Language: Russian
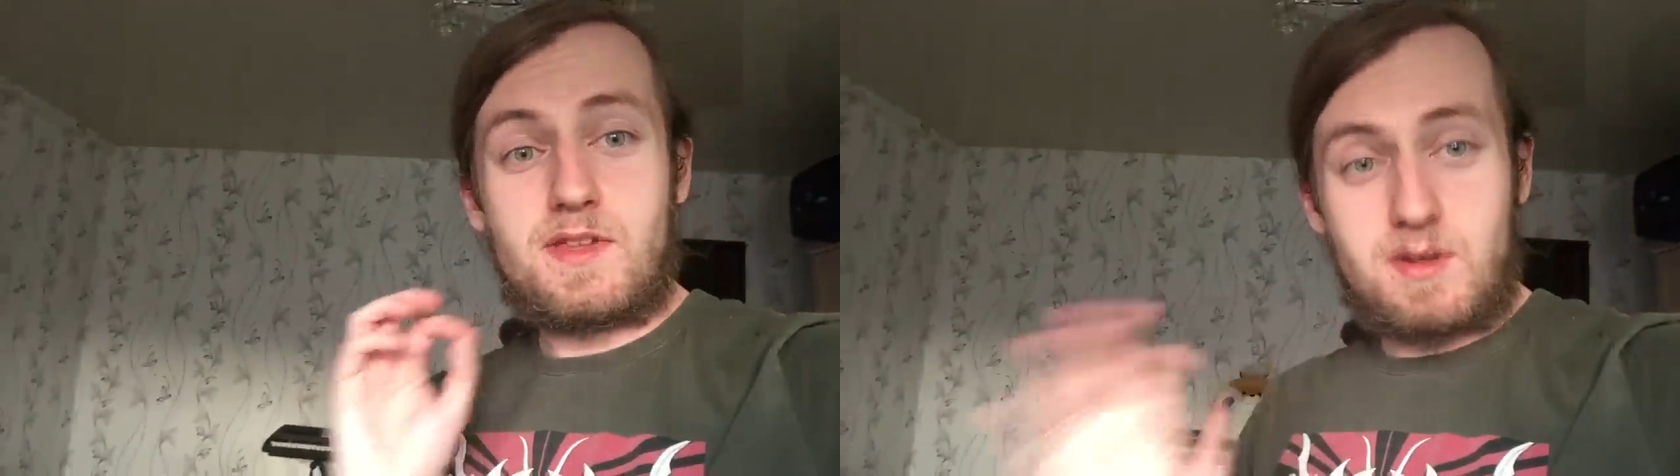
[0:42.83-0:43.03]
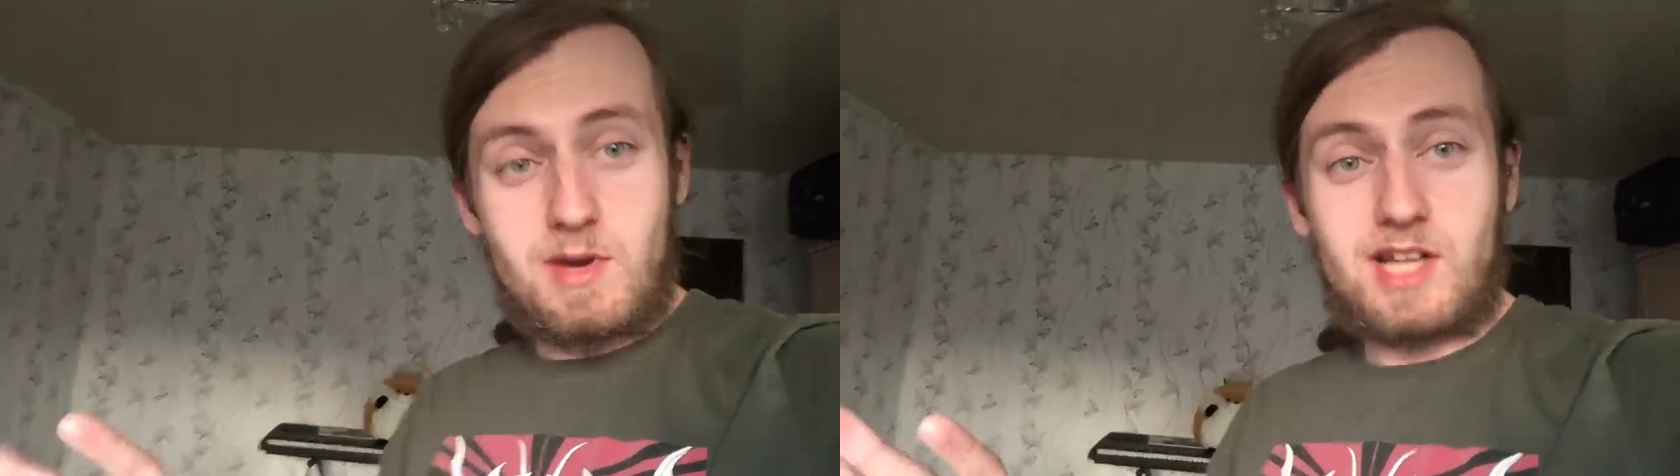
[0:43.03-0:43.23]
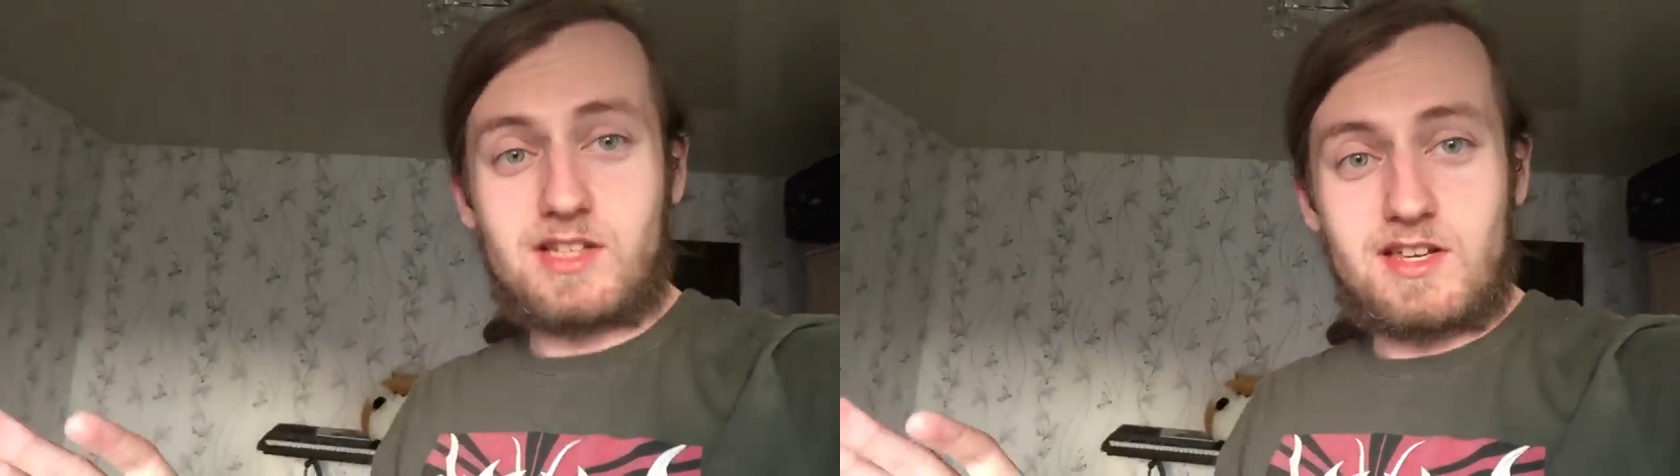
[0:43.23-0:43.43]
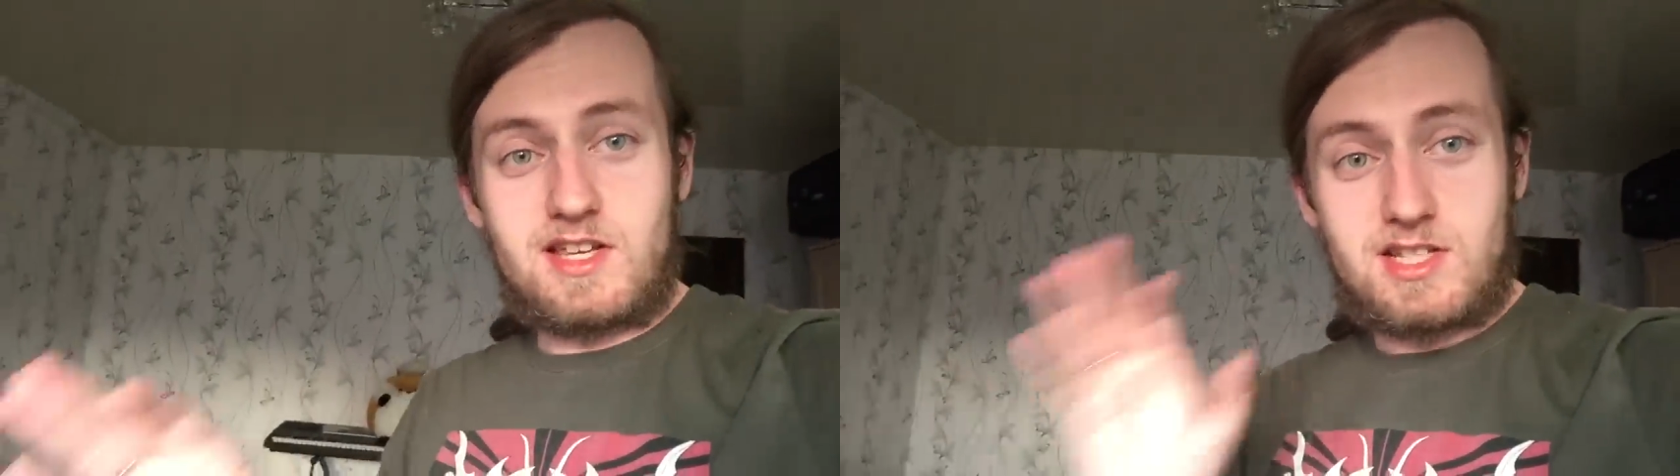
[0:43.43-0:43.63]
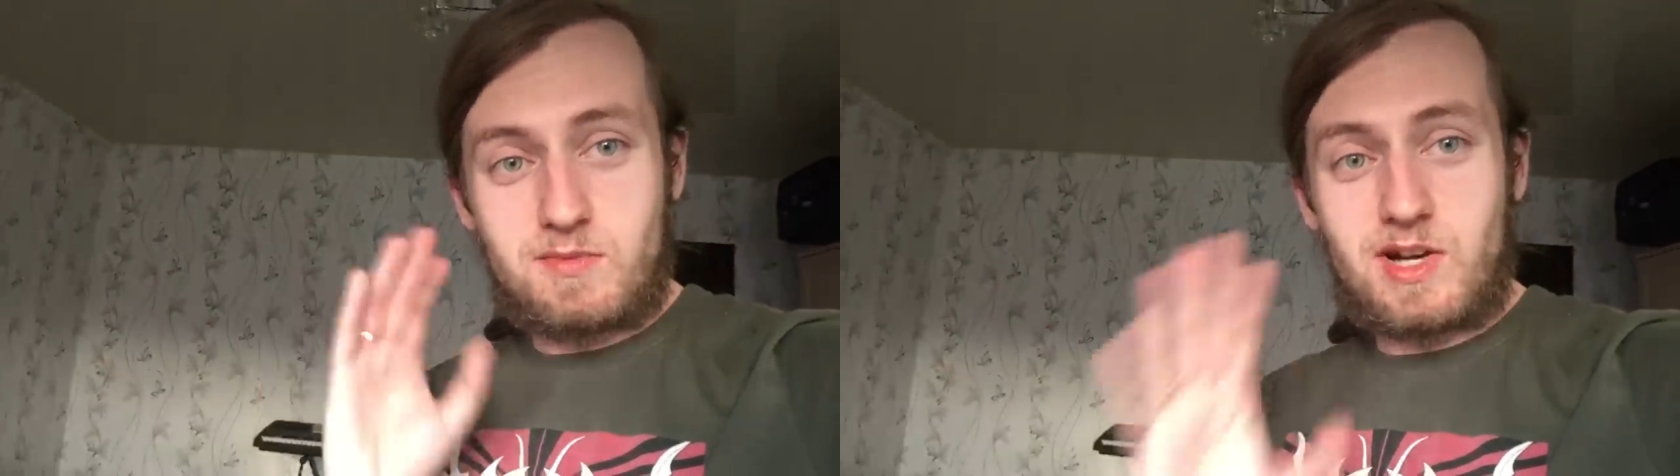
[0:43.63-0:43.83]
Ребята,
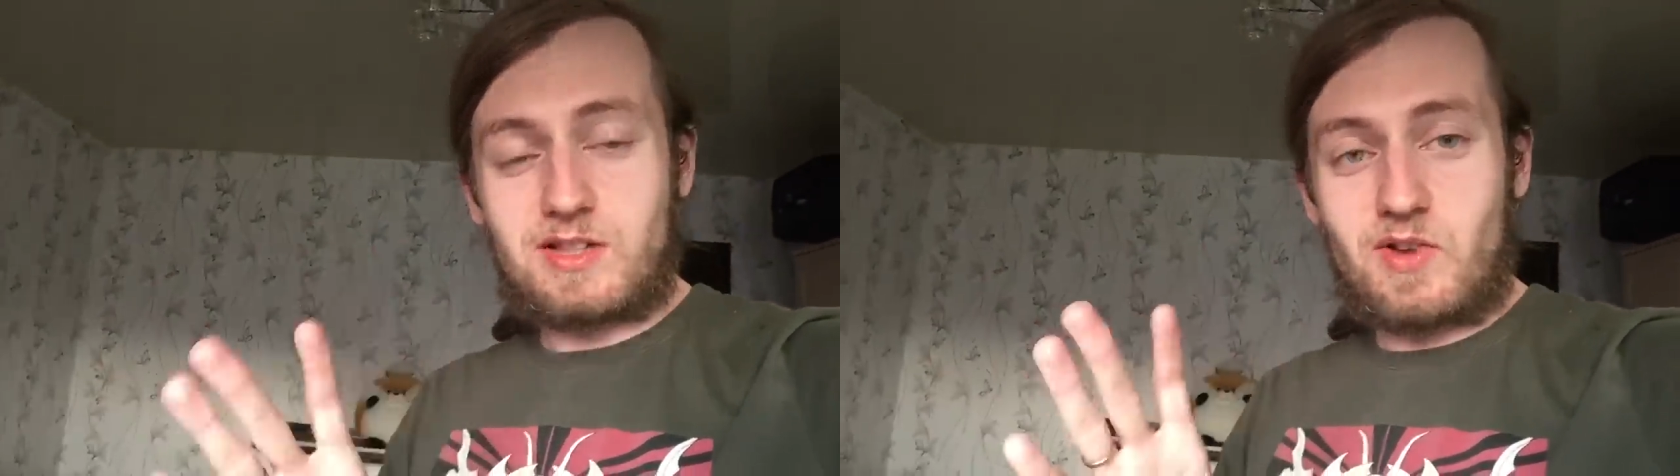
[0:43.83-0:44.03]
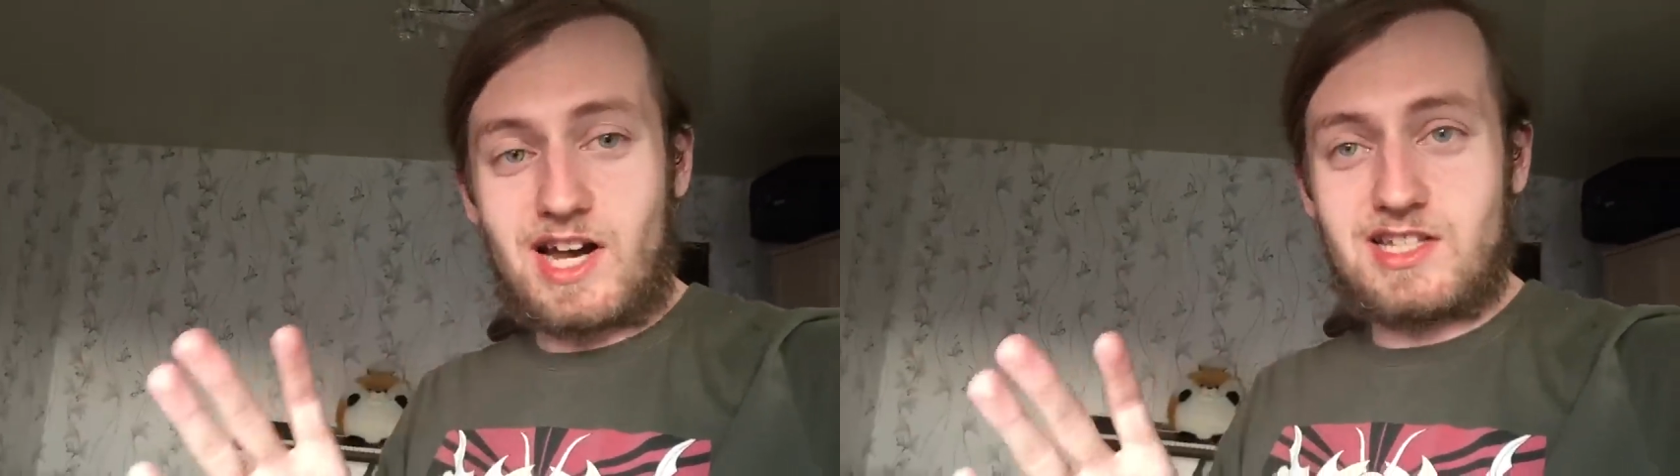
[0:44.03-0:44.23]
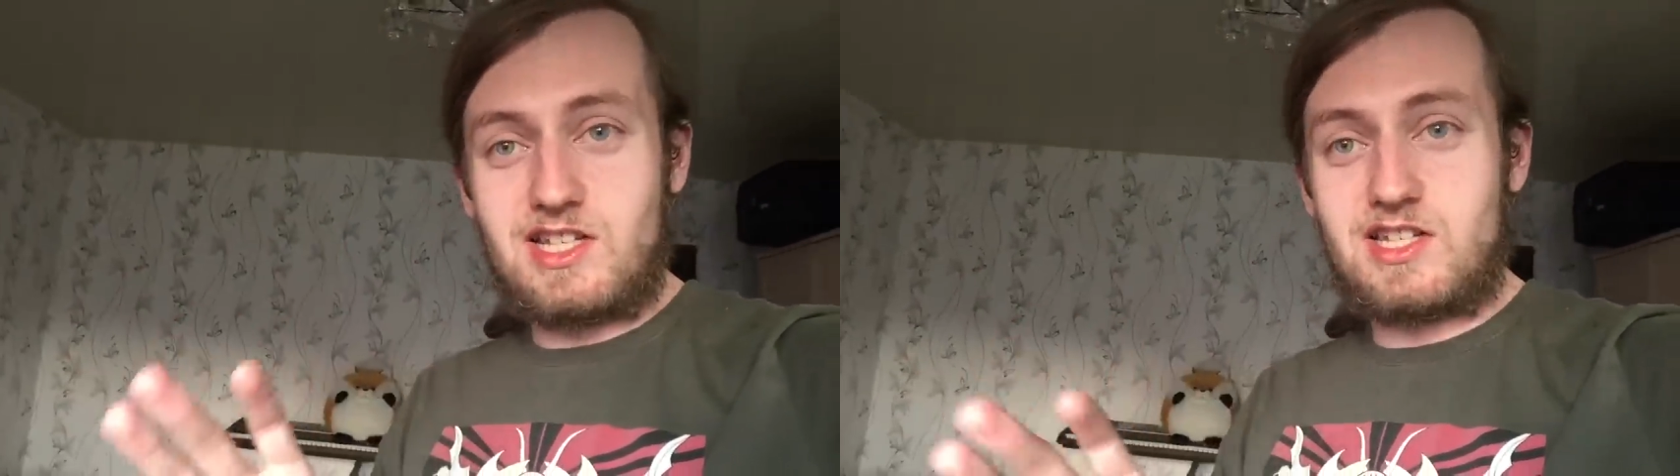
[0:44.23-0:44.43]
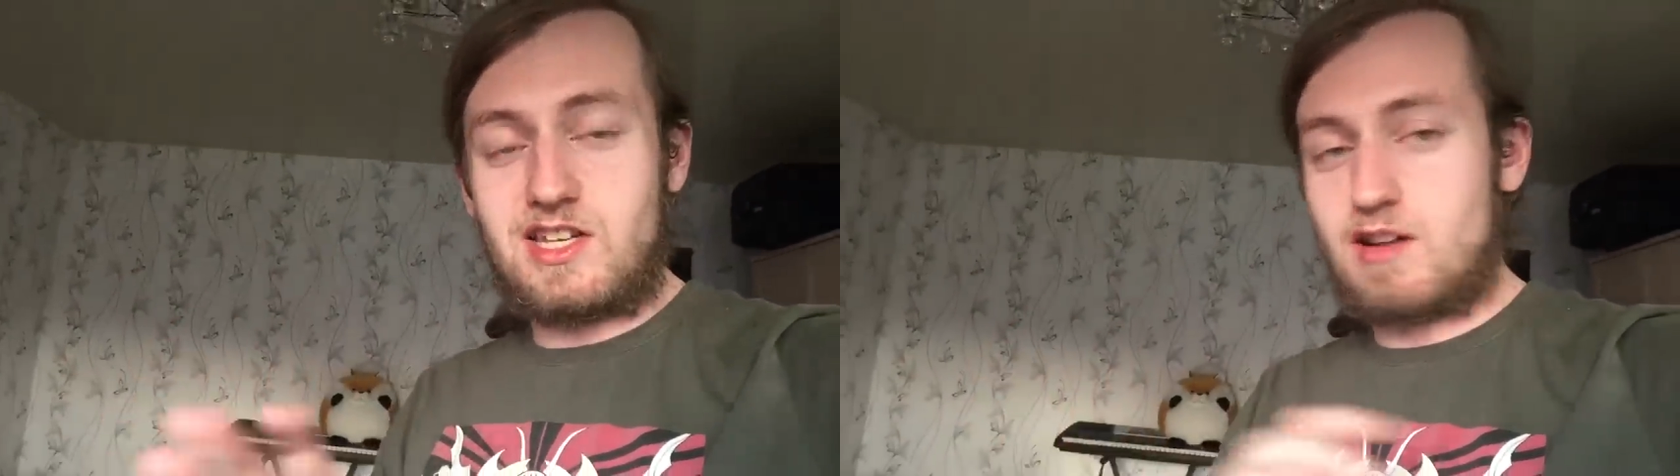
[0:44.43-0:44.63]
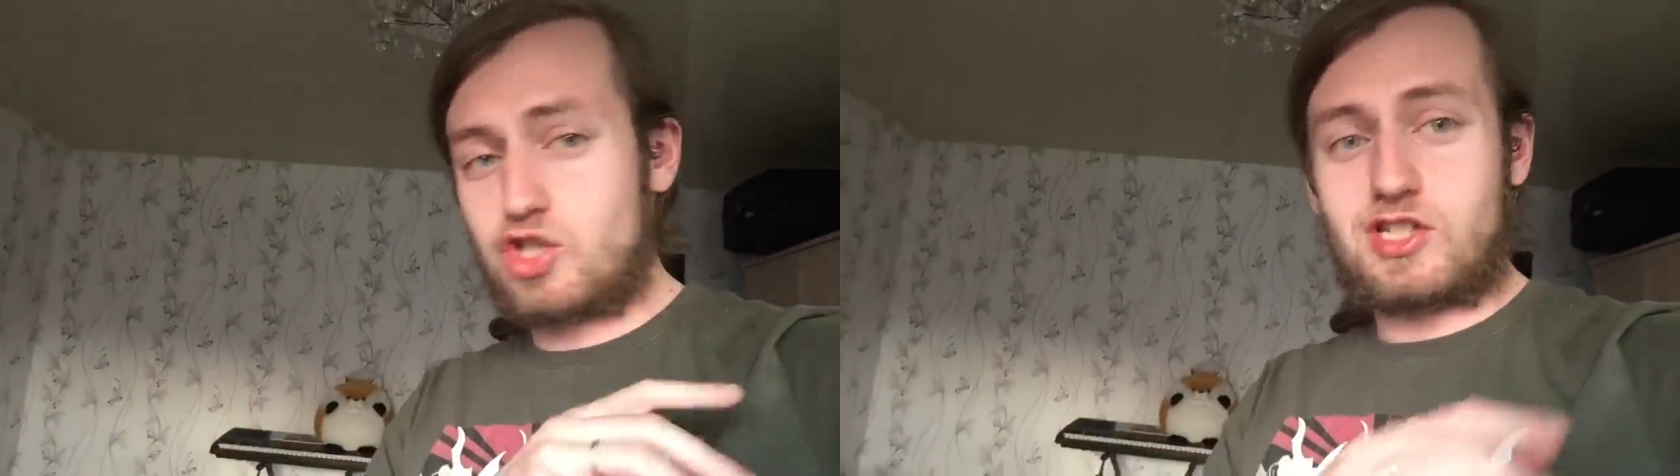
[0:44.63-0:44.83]
если вы этого хотите,
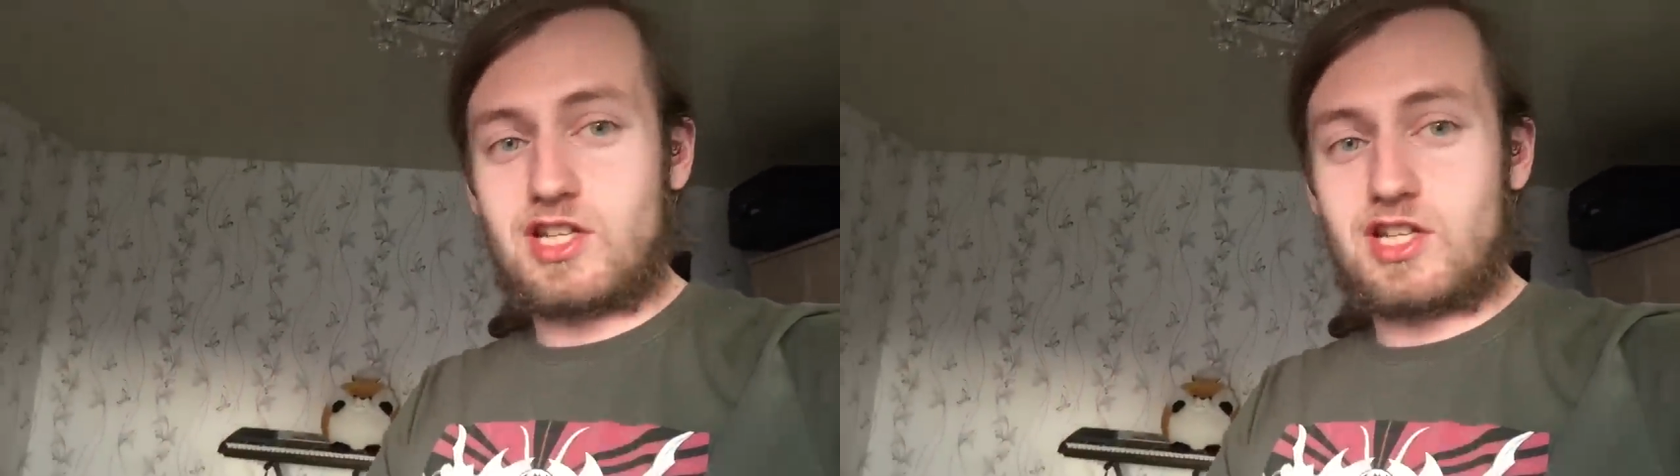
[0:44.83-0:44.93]
я уже,